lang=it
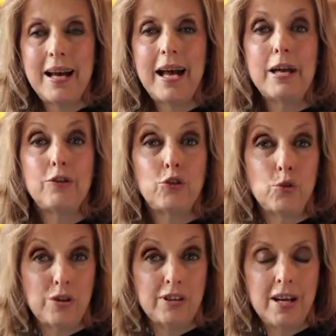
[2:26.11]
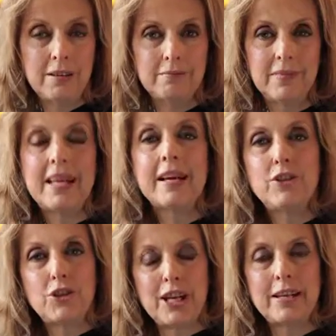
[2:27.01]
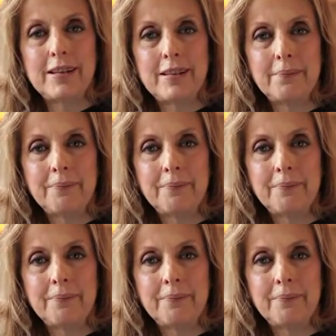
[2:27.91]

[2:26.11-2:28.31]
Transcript: è sorda e è cieca.